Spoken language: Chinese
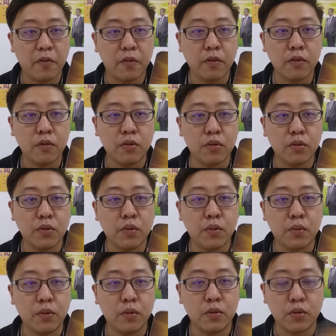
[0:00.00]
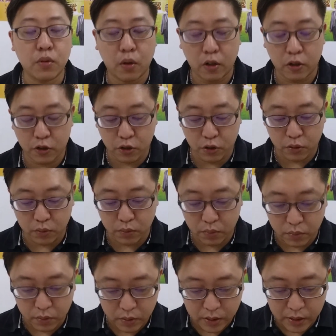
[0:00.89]
付出无所求，
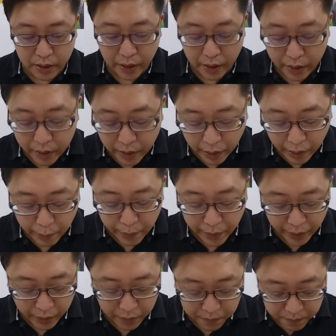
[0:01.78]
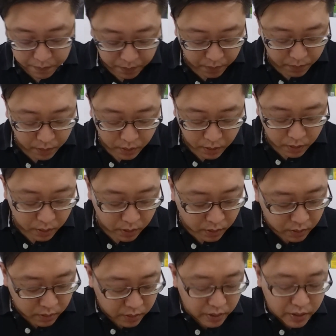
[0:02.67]
这张卡牌，
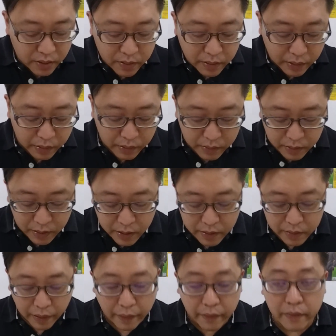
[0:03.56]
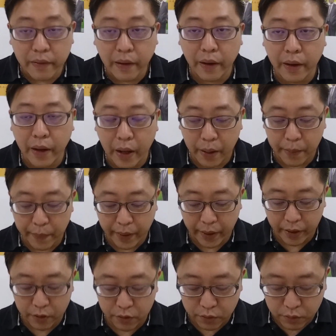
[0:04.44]
第三第三张卡
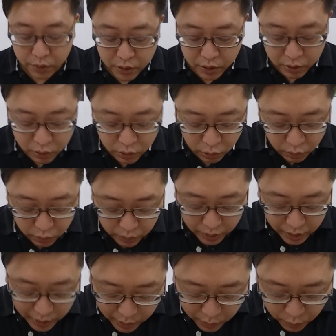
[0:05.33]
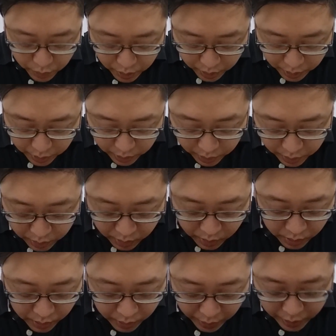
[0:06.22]
牌就是从因为。
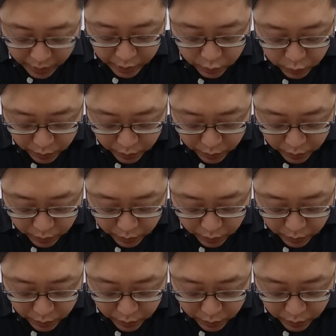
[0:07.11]
啊，